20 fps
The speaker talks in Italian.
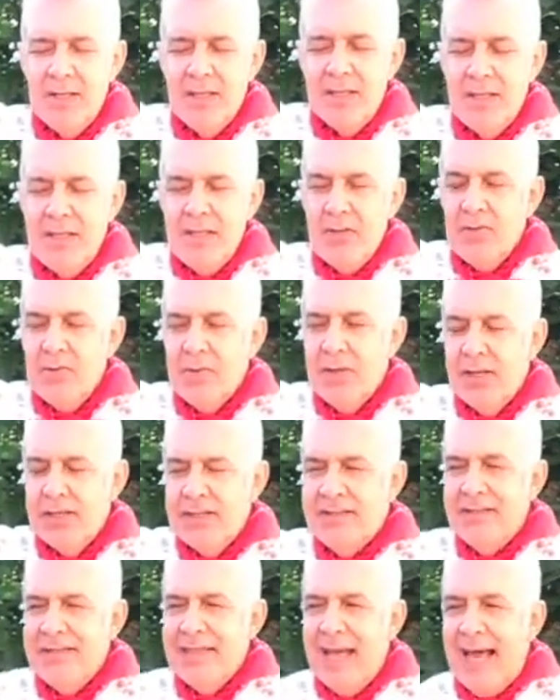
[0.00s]
in un
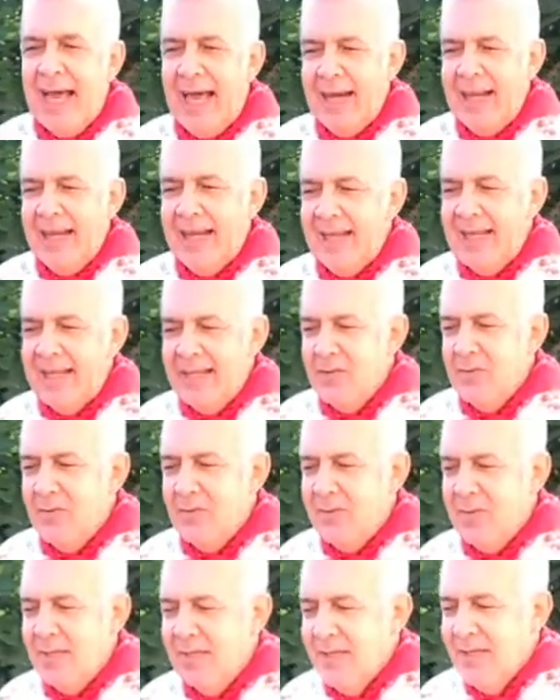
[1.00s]
tinale, in
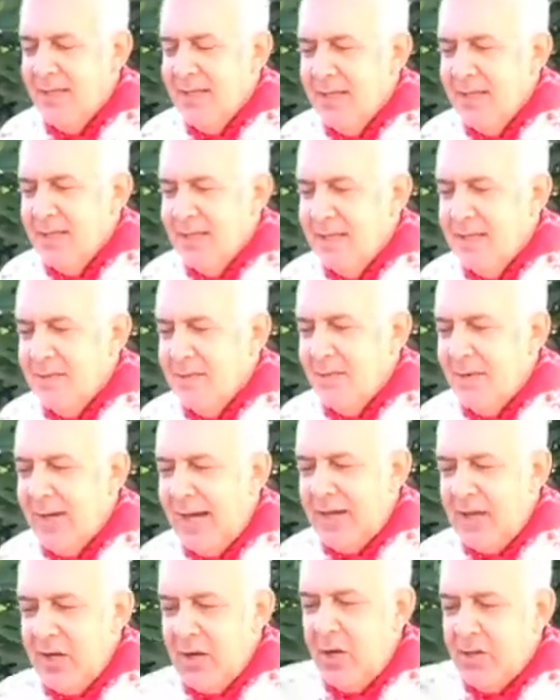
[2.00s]
un in una
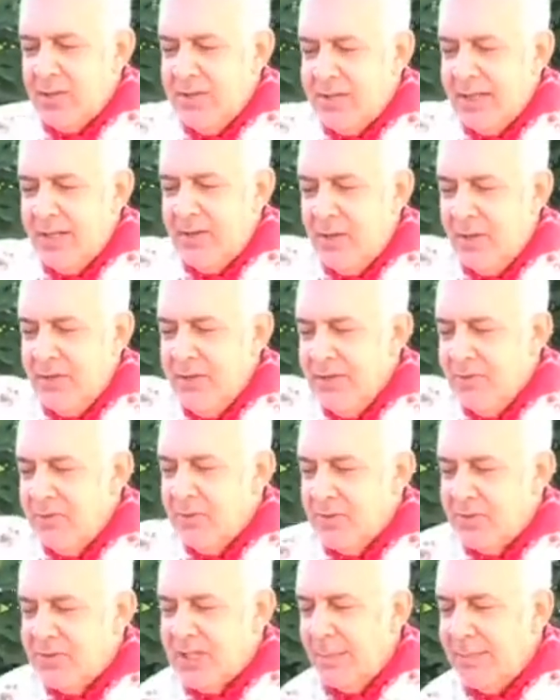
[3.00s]
grotta, no? in
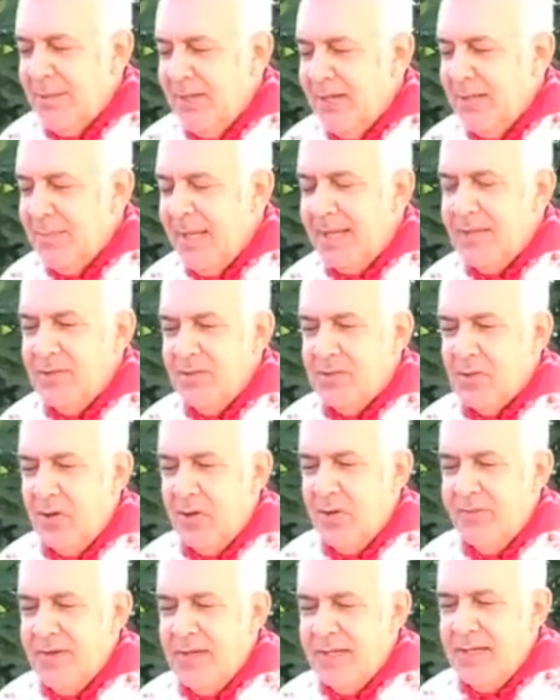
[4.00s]
uno
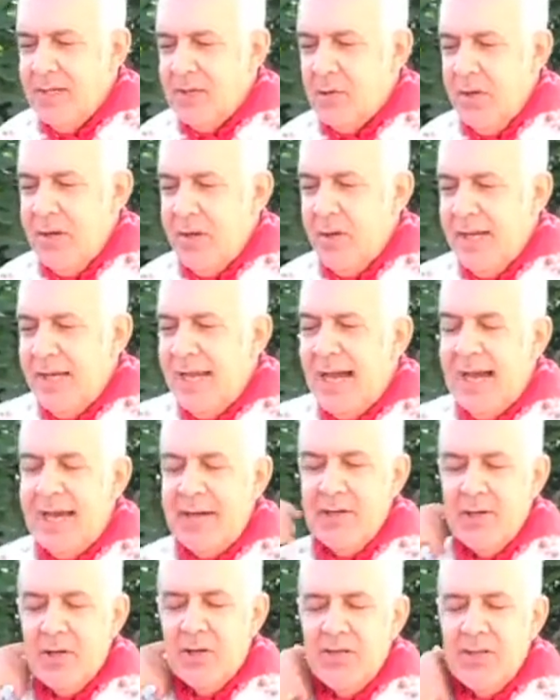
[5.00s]
stabilimento vinicolo e
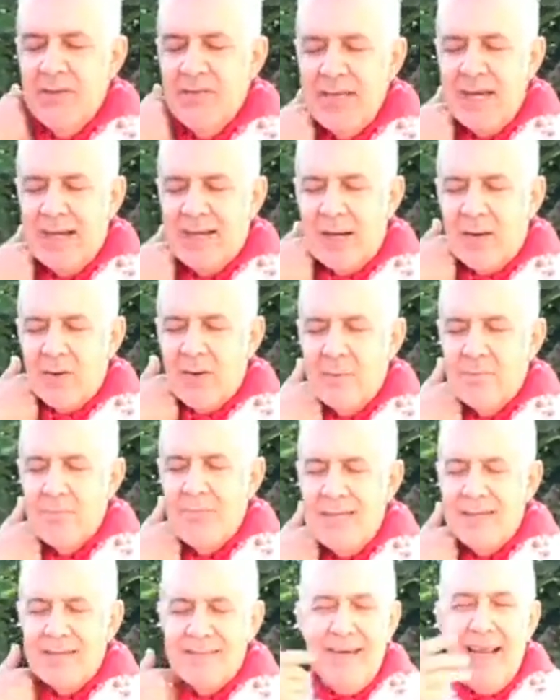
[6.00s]
oleario di via Carlo
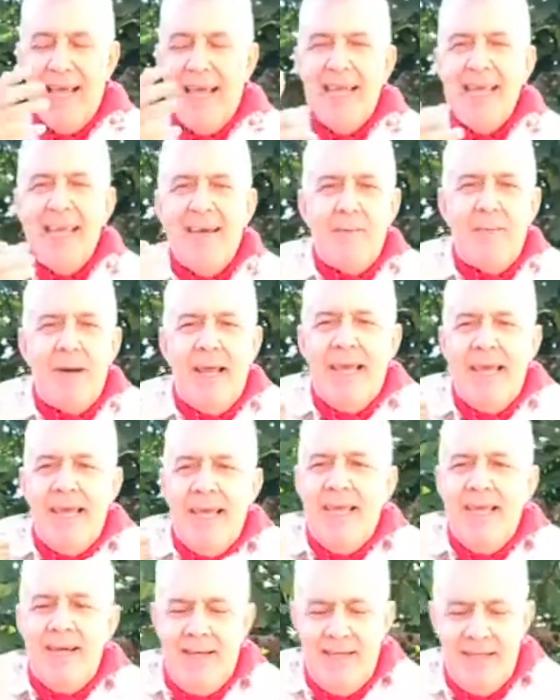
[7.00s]
Alberti. Lei aveva
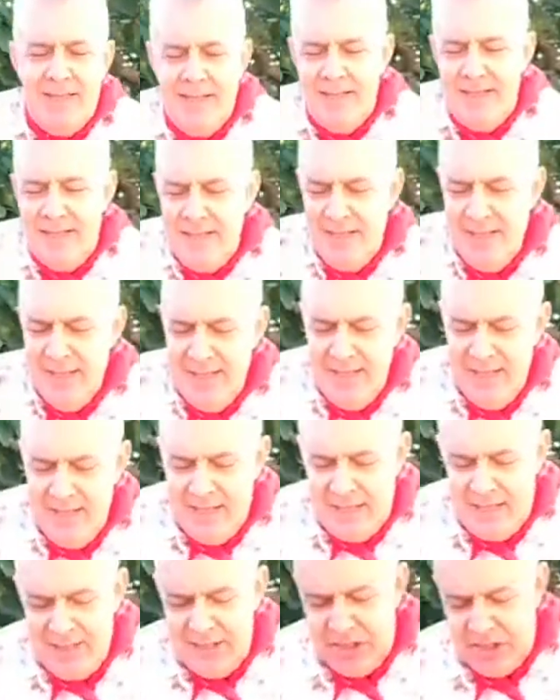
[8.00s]
reni,
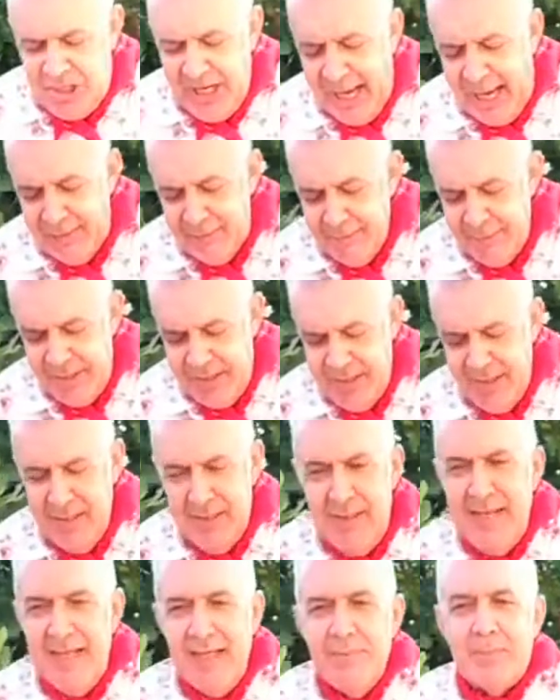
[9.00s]
con il ciamb,
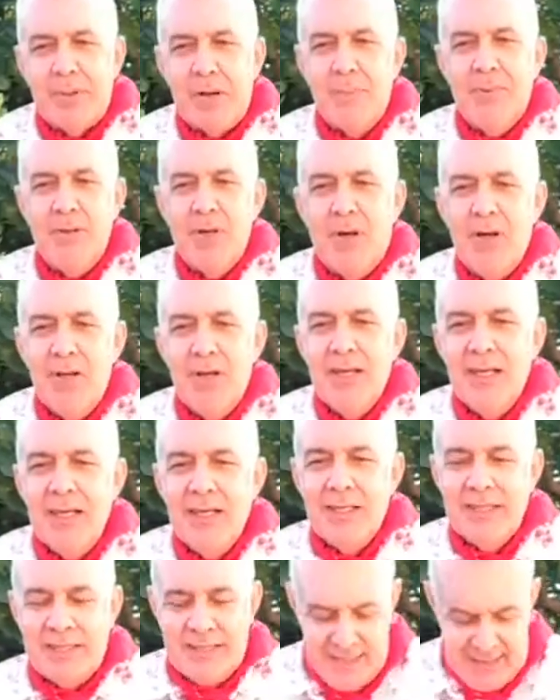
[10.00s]
lei proprio
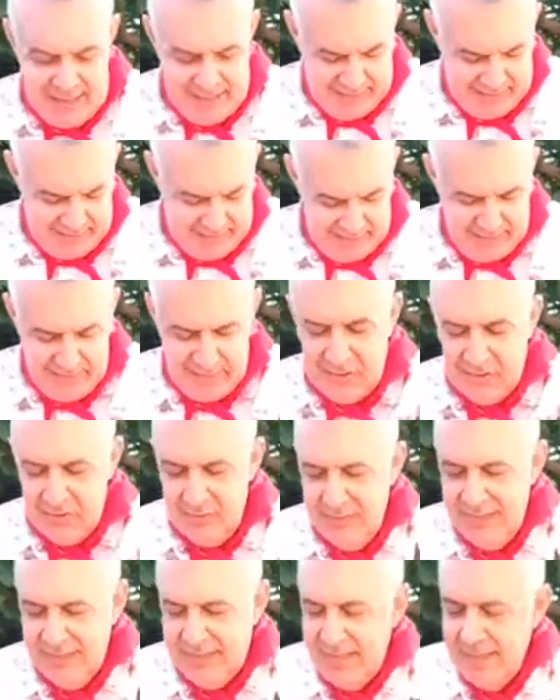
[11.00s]
si, eh, eh
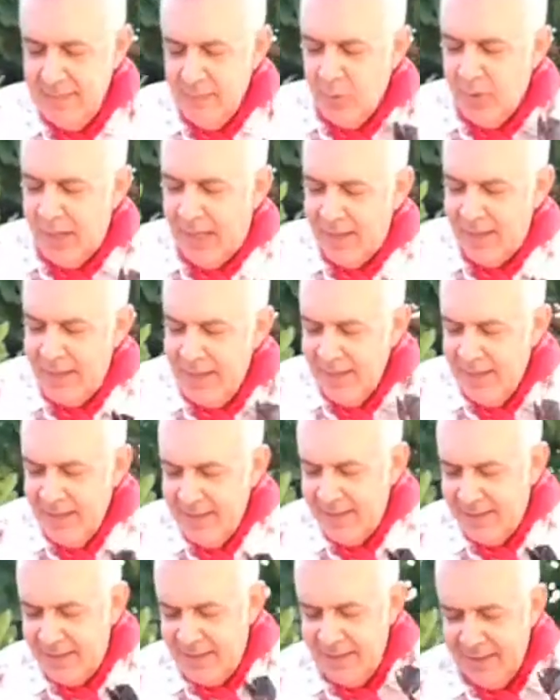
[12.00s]
simula,
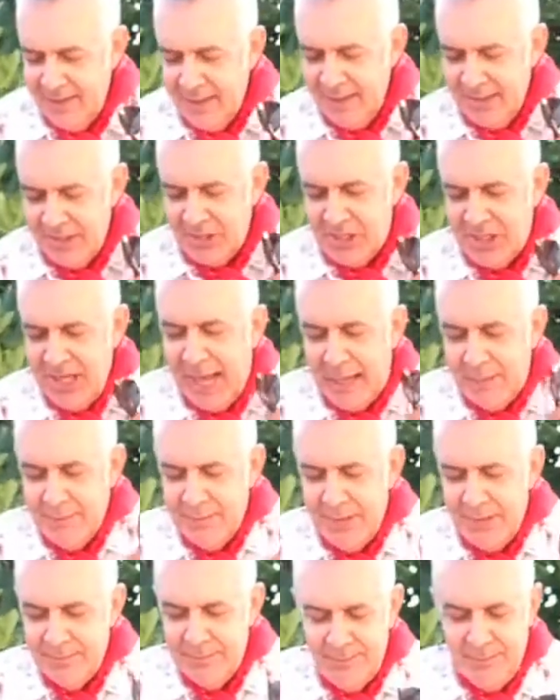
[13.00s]
con il
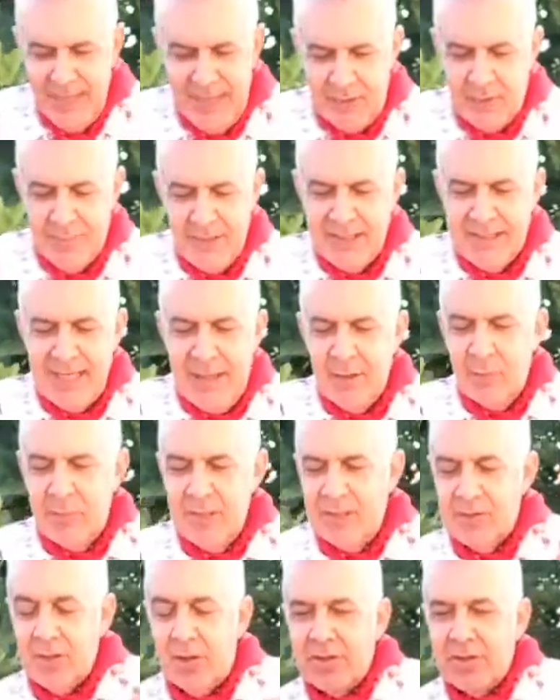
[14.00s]
ciamb, e pensiamo a sto